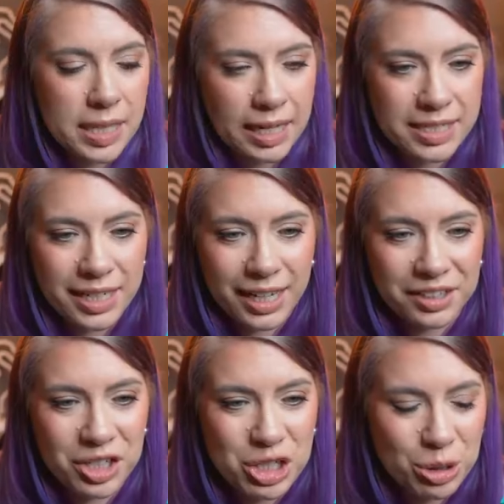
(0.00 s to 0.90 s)
Sie hat hier gerade
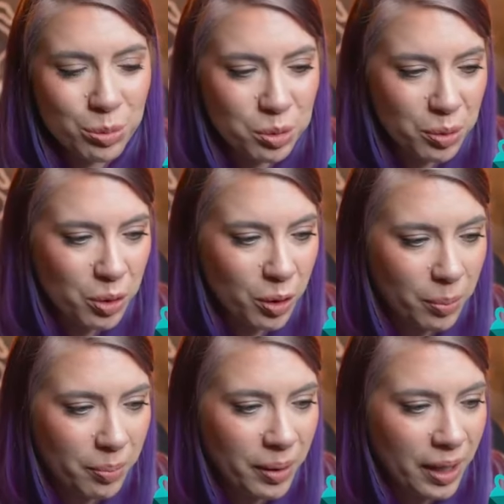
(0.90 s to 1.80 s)
eine Stimmung
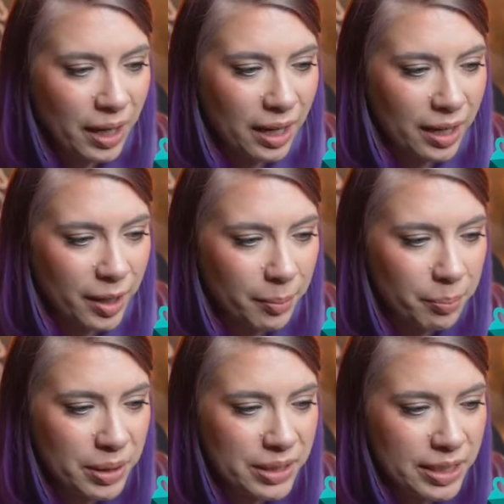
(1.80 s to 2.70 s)
bekommen,
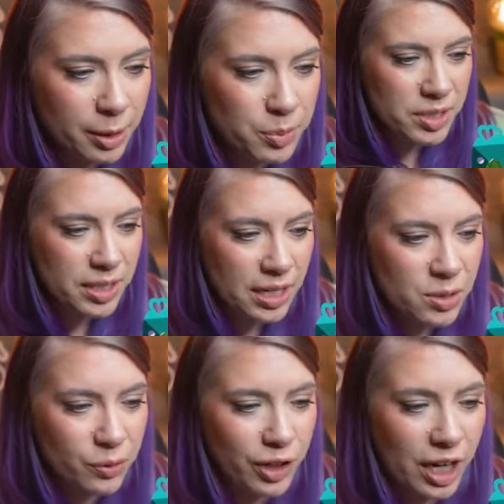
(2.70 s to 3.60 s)
ähm, beliebt. Nach
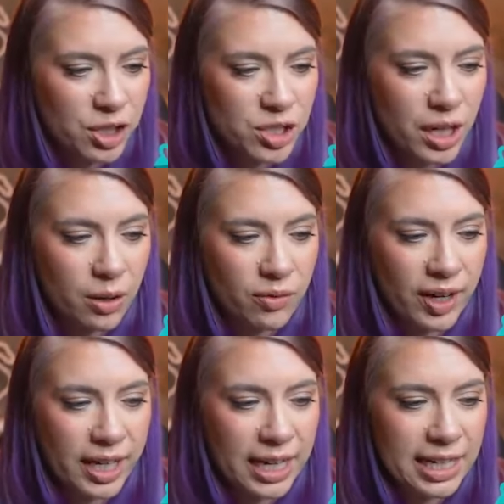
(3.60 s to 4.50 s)
so viel Anstrengung
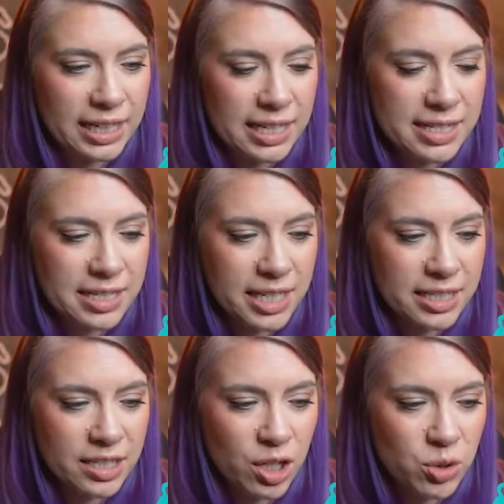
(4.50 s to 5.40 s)
war Kayla in letzter Zeit
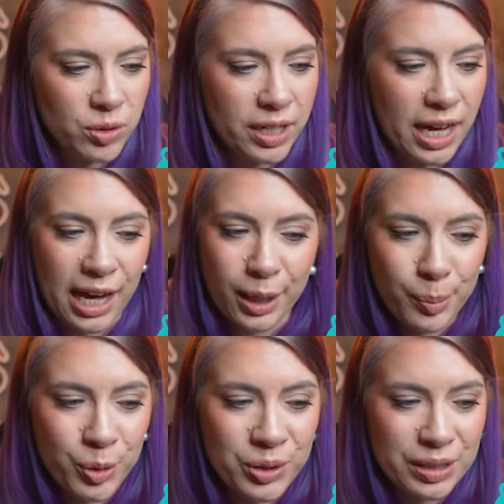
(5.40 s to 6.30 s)
in der Schule in aller
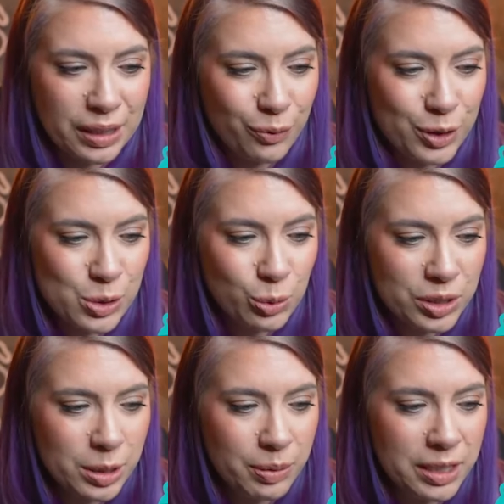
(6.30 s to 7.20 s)
Munde. Der Versuch,
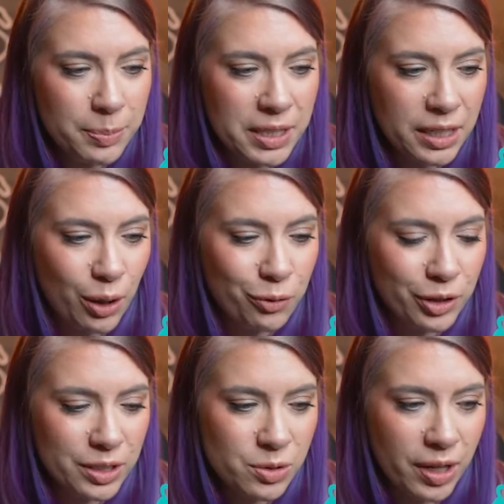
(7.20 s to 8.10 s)
die Beliebtheit
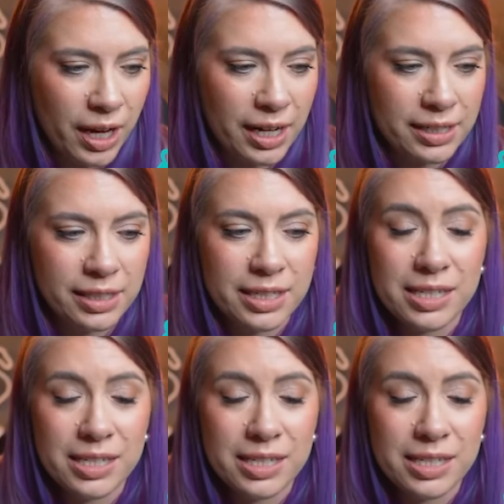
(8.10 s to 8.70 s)
aufrechtzuerhalten,